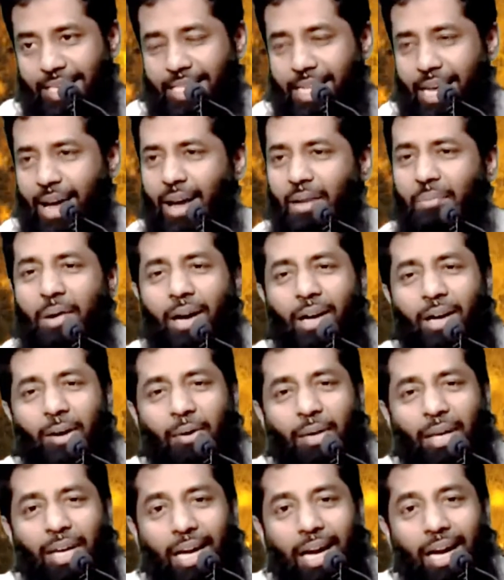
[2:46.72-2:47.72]

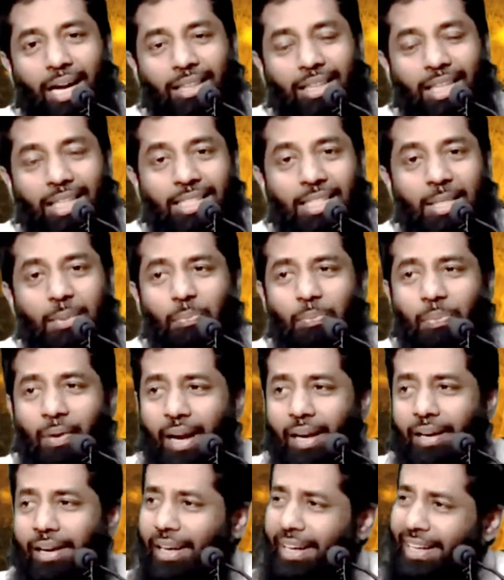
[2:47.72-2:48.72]
சஹாபாக்களுடைய காலத்தில்
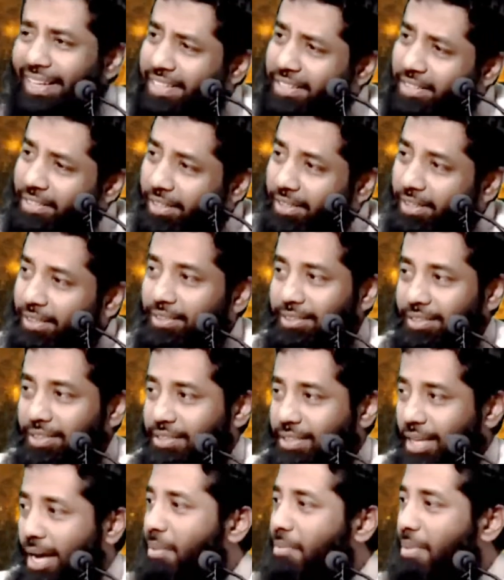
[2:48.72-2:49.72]
சிம்பிளாக நிறைய
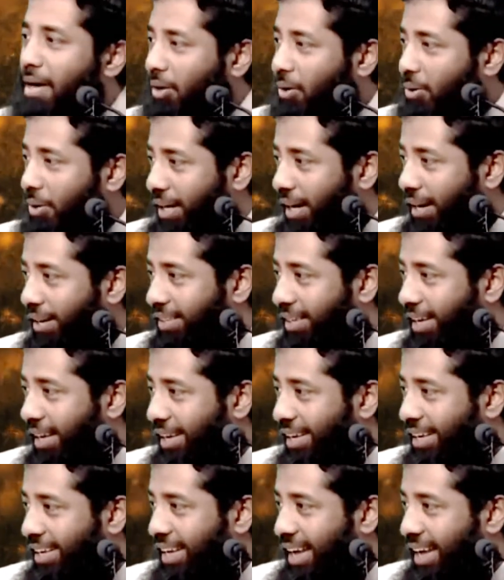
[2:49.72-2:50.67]
இருந்துச்சு சஹாபாக்களுடைய காலத்தில்